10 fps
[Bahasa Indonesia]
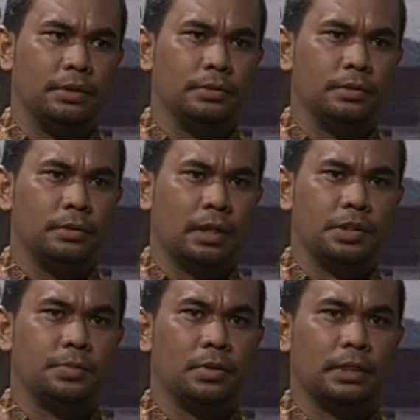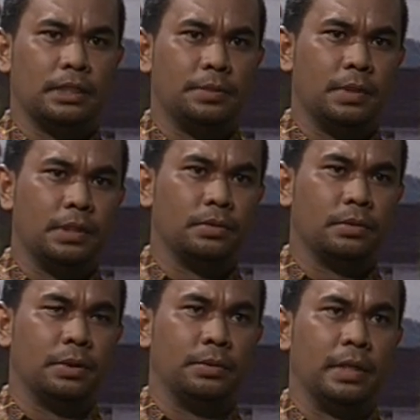itu transportasi
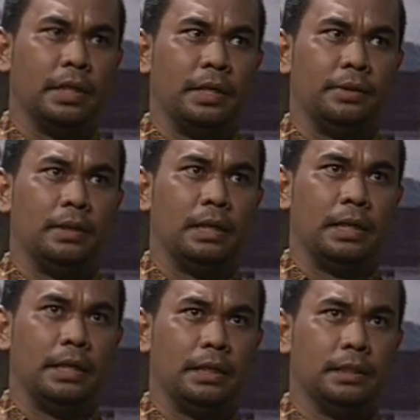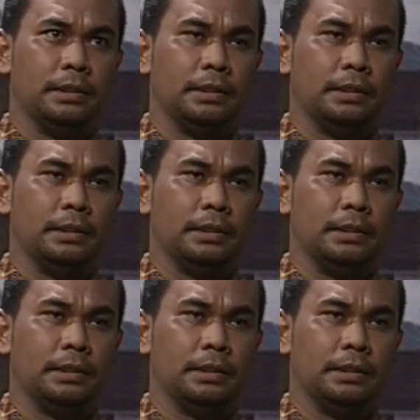masuk ke wilayah-wilayah